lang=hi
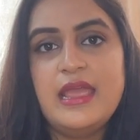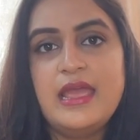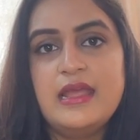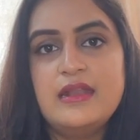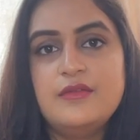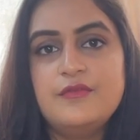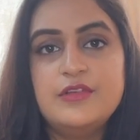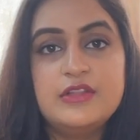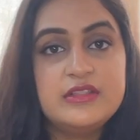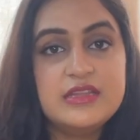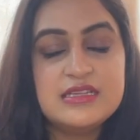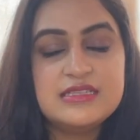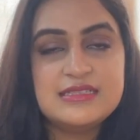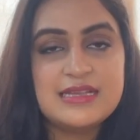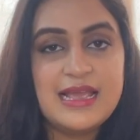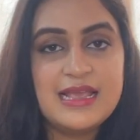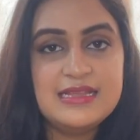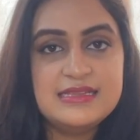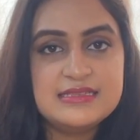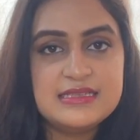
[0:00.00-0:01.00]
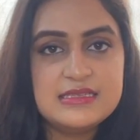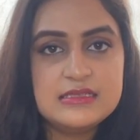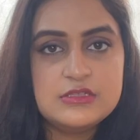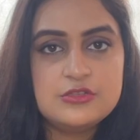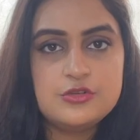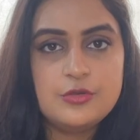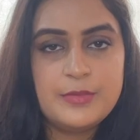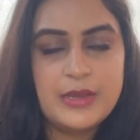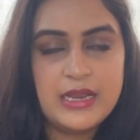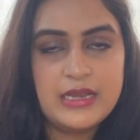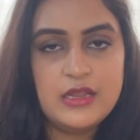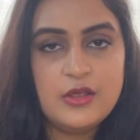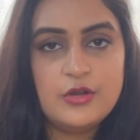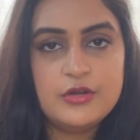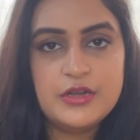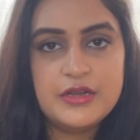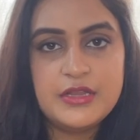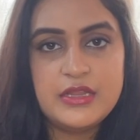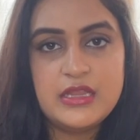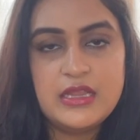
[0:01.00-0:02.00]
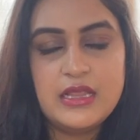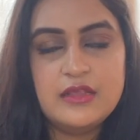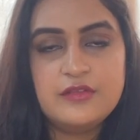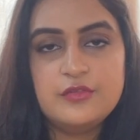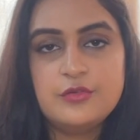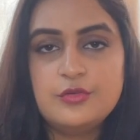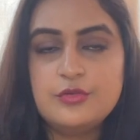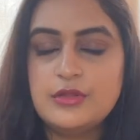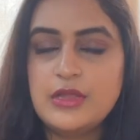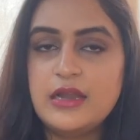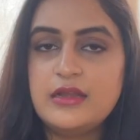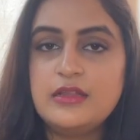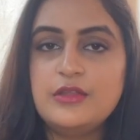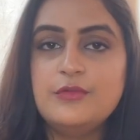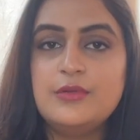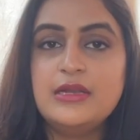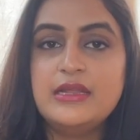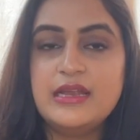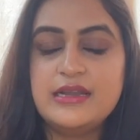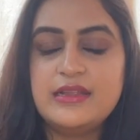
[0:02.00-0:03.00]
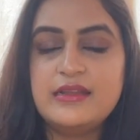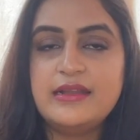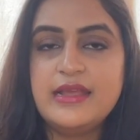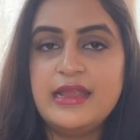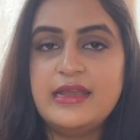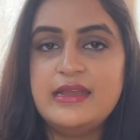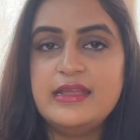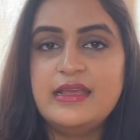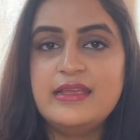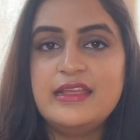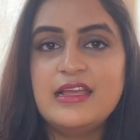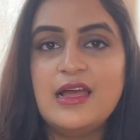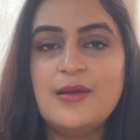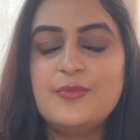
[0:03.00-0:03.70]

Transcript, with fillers: एंड विद द साइजेस जो मैंने ऑर्डर किए हैं सो दैट यू विल गेट एन आइडिया कि